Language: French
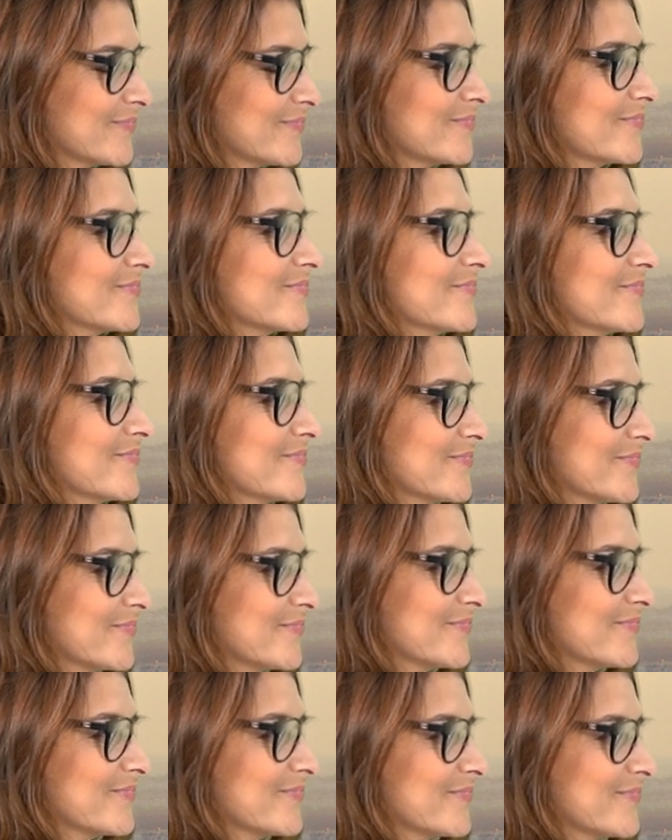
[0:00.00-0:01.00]
humain
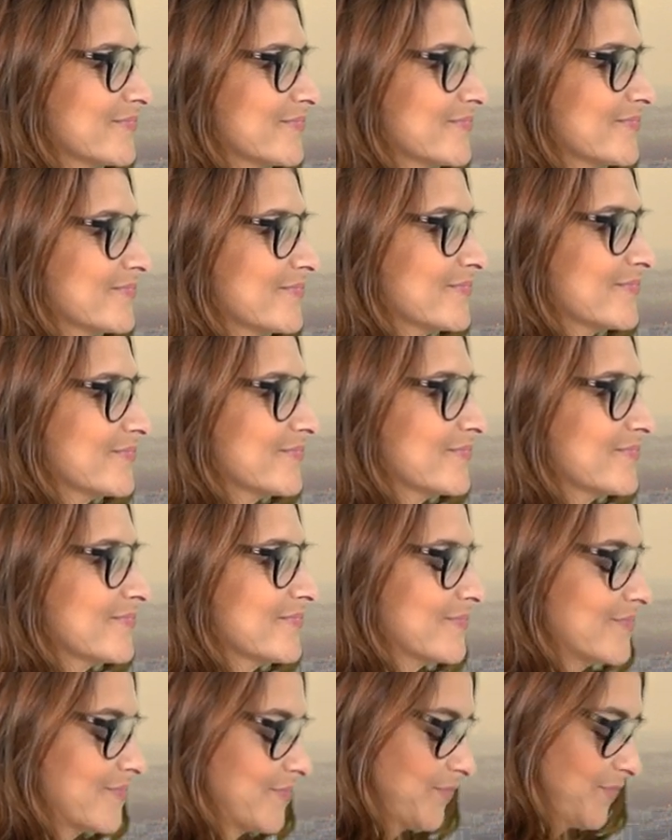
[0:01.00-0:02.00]
via des,
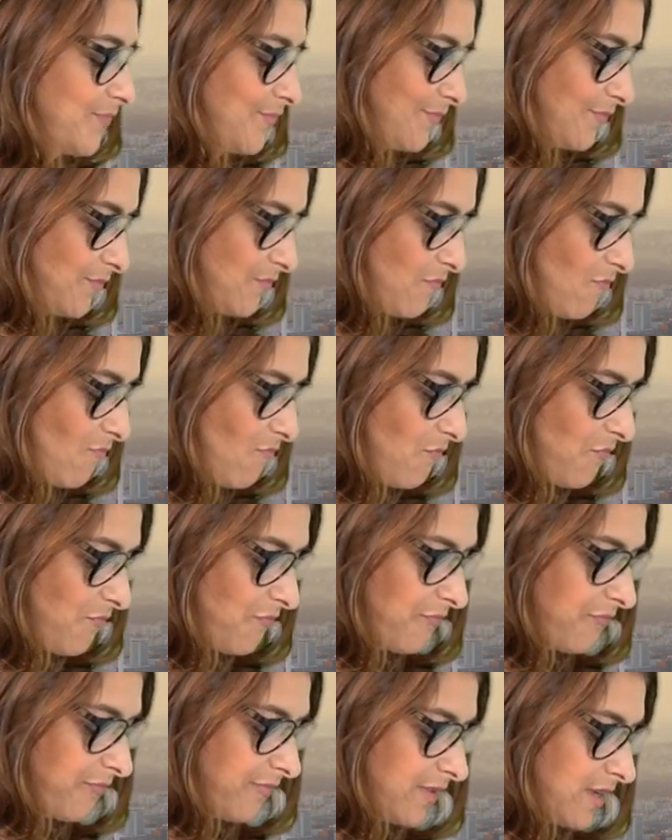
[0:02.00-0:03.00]
euh, via des
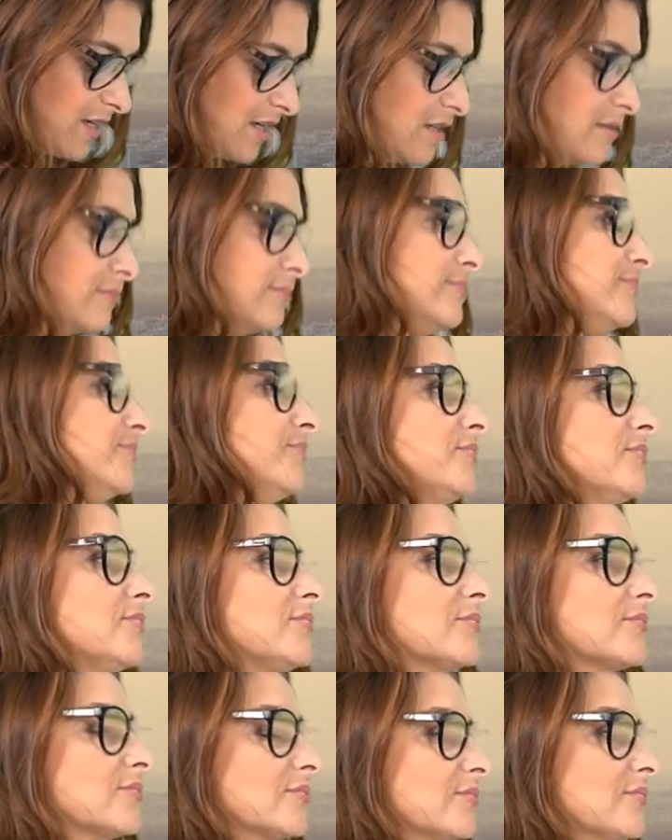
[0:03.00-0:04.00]
attitudes et des
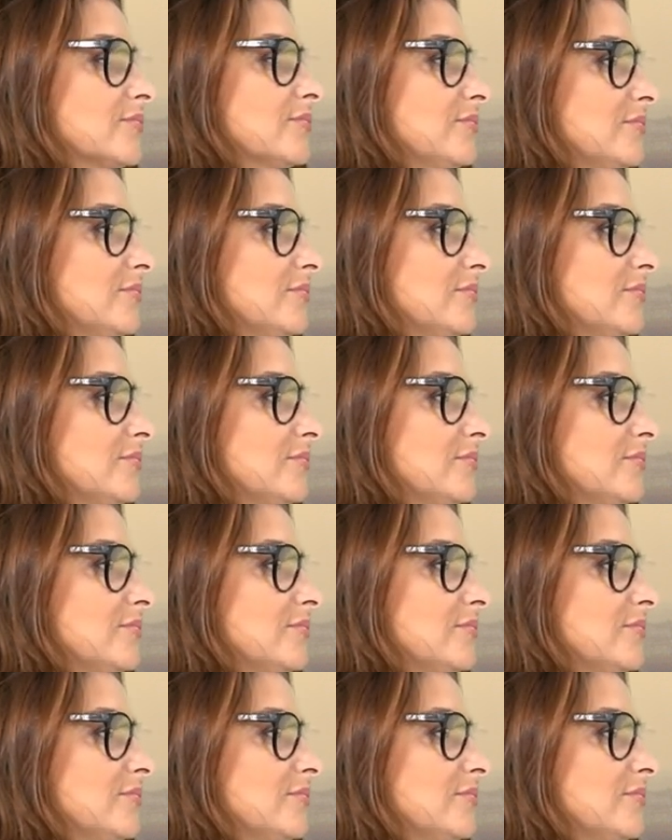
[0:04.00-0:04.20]
postures.